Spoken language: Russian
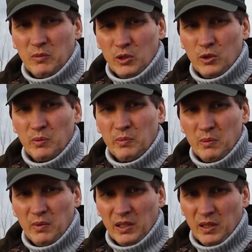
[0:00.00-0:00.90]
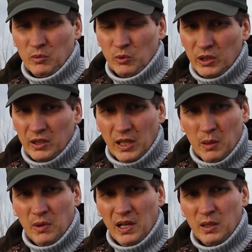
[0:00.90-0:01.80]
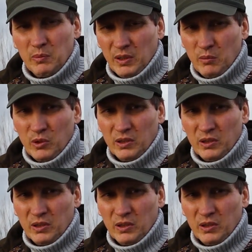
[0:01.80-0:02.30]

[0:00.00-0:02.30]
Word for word: тяжелыми приманками. Но это нормально, потому